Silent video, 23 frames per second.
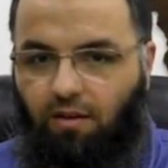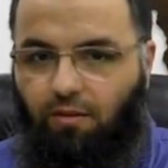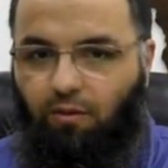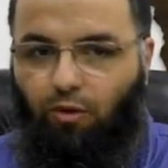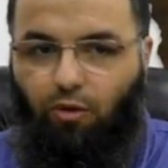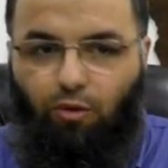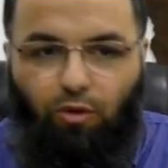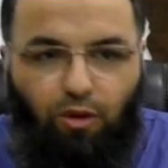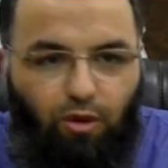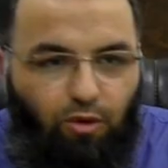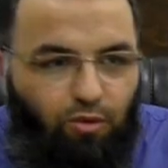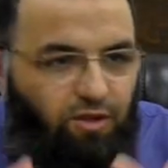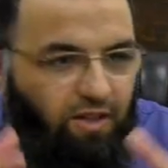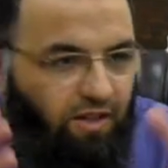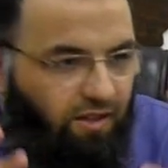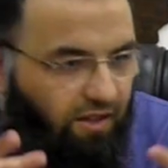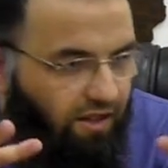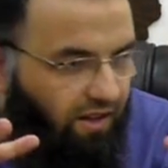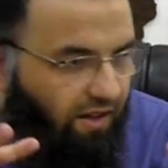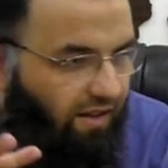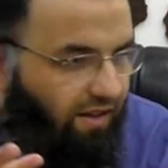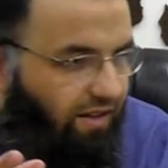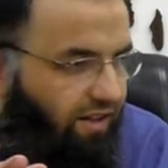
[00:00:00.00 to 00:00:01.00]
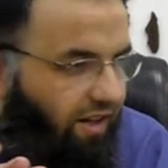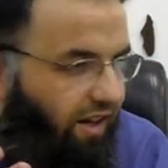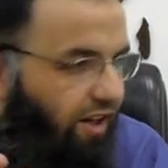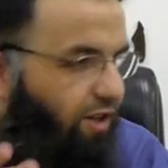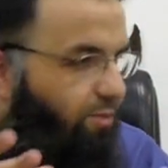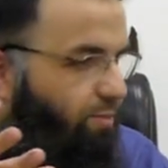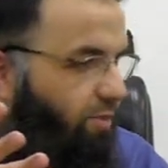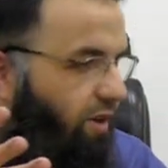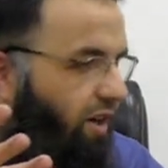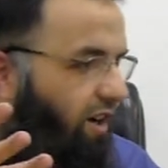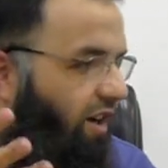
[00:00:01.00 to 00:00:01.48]
Onların üzerinde
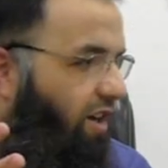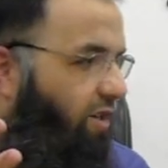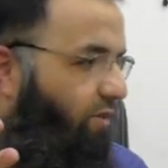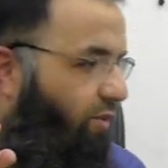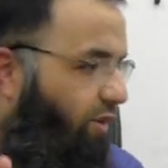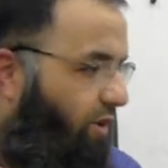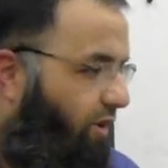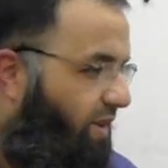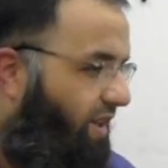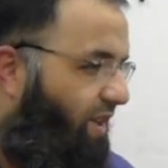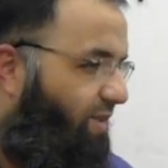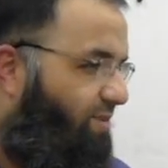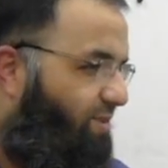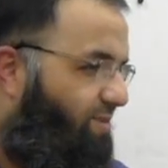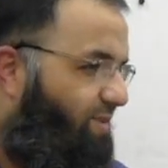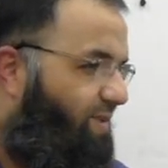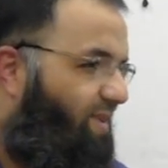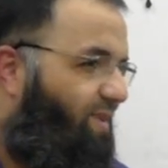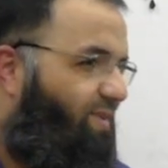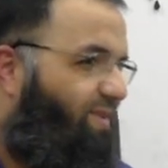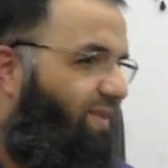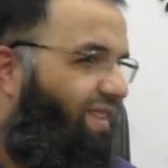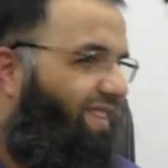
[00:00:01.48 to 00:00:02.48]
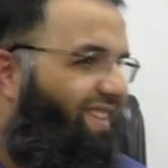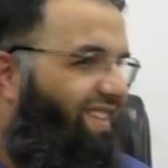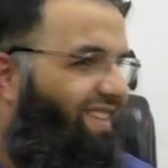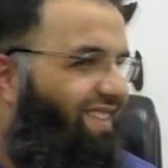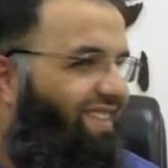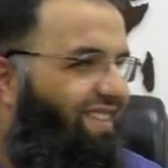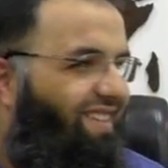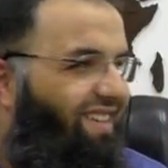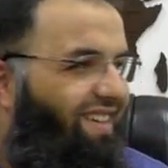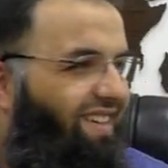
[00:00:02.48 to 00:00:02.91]
garip bir hal var değil mi Müslümanlar?